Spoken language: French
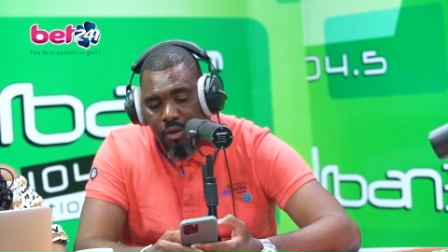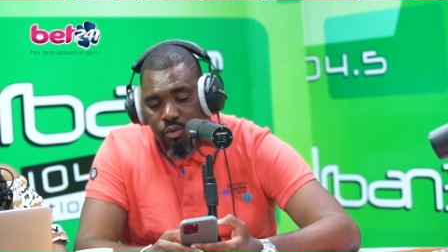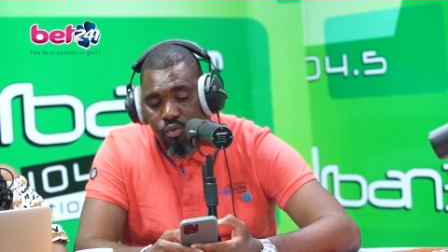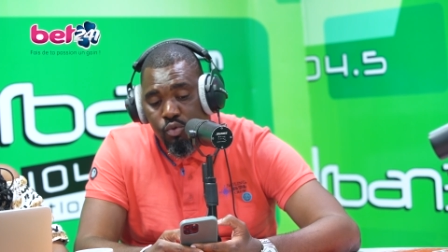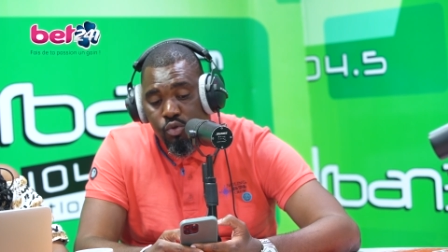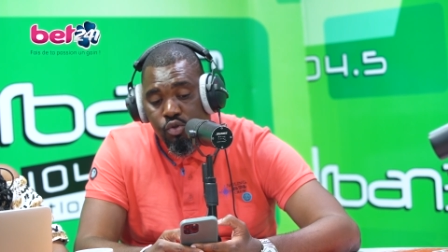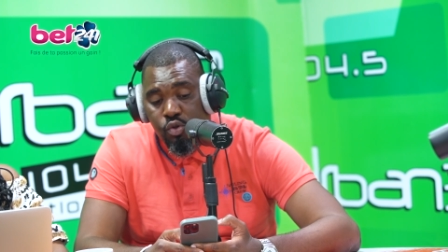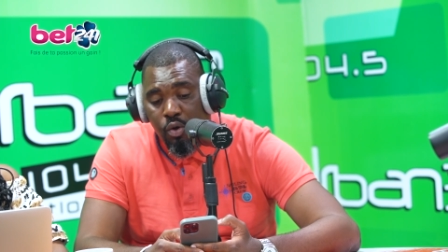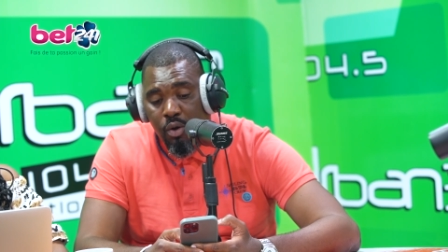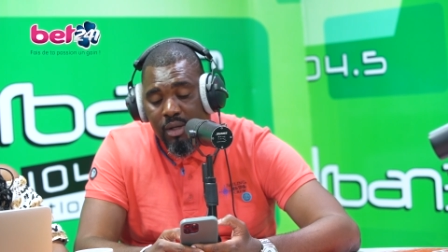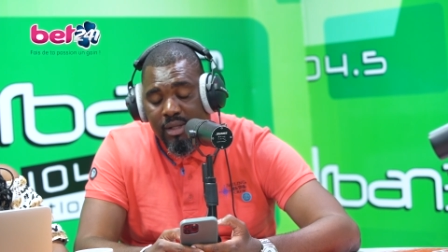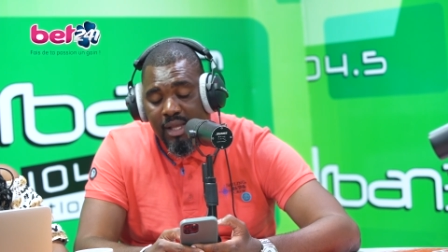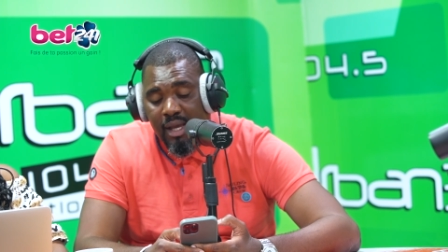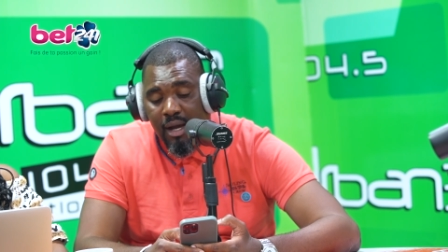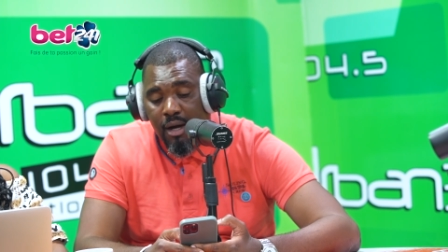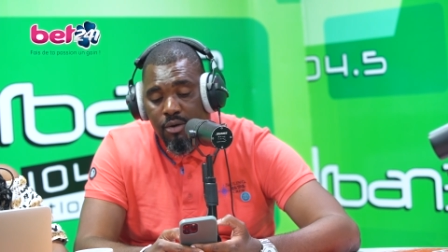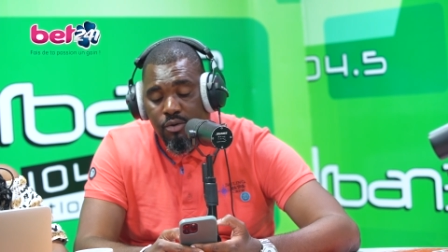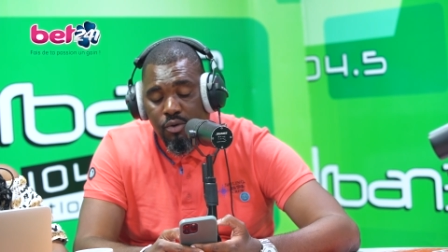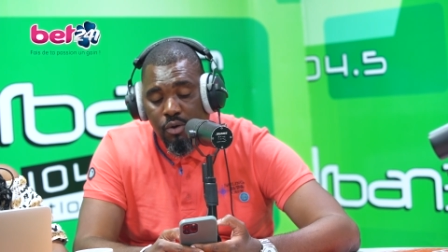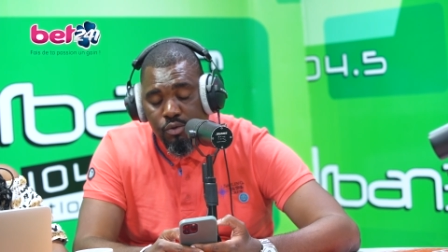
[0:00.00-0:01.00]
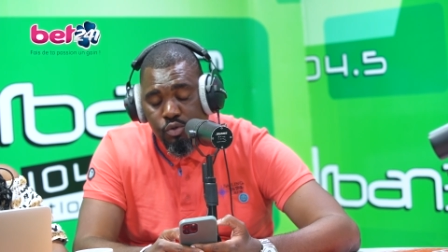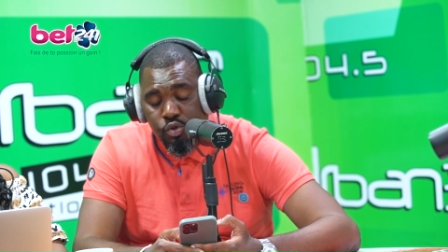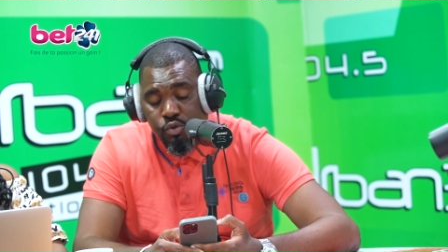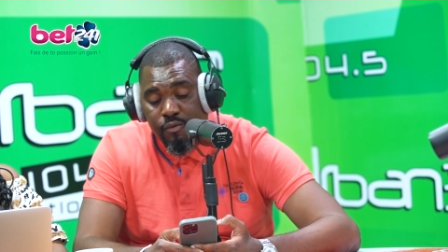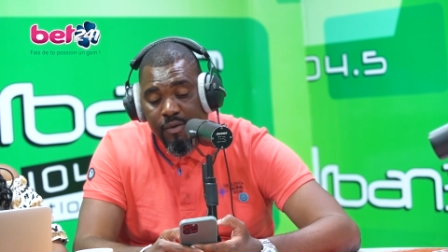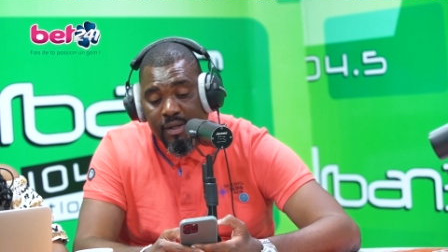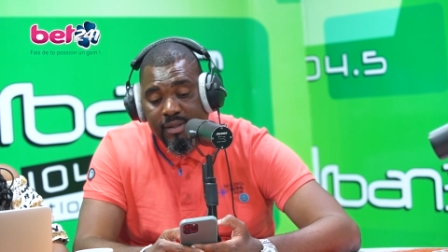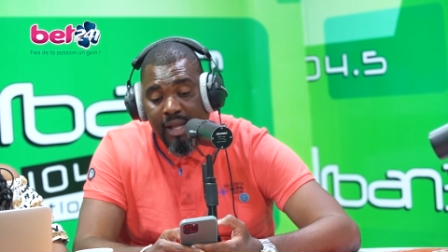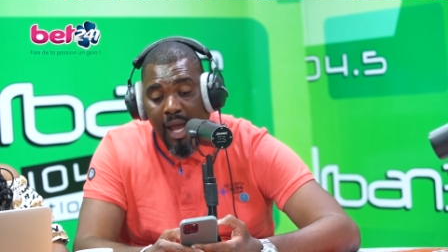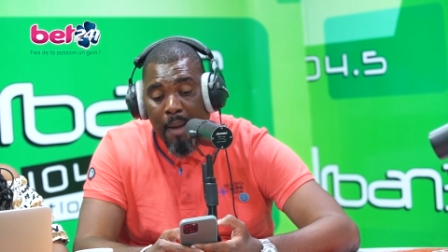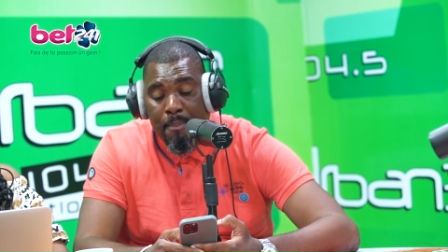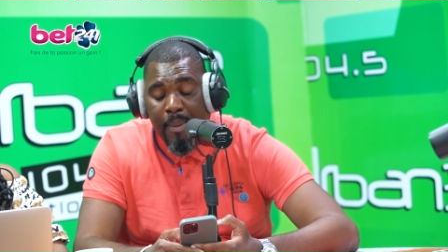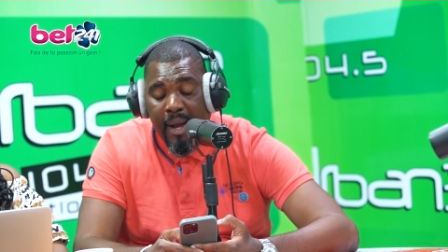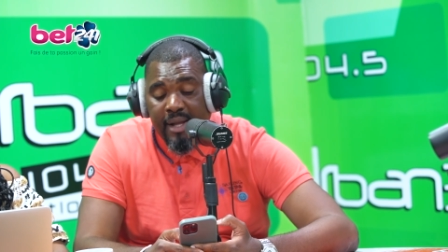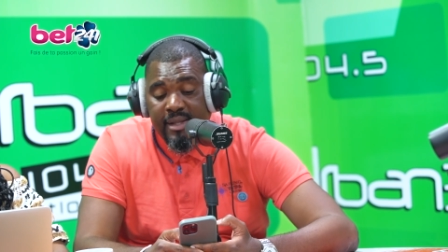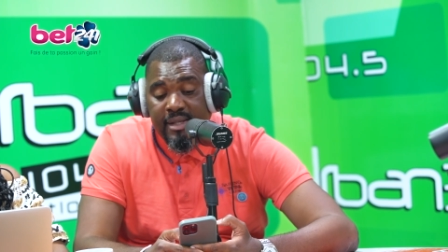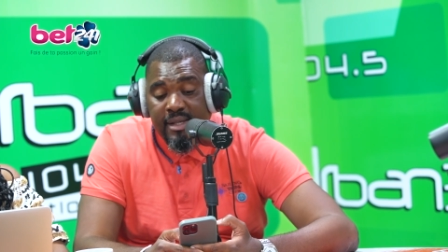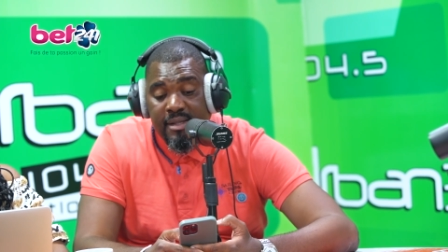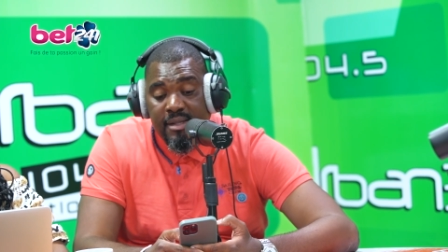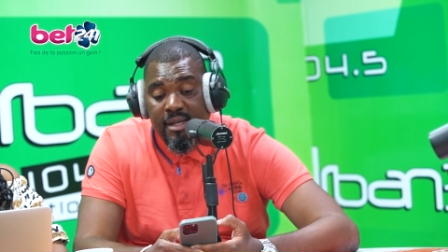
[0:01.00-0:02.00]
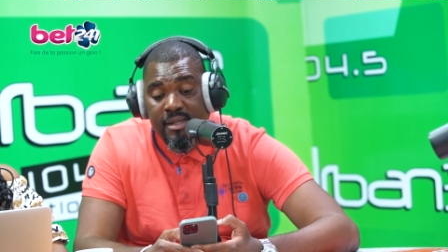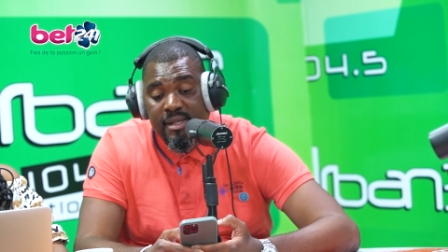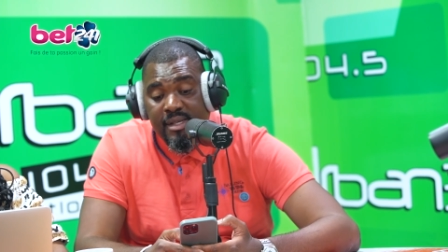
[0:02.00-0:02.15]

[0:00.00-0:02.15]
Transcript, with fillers: nous aurons les rencontres suivantes. À partir de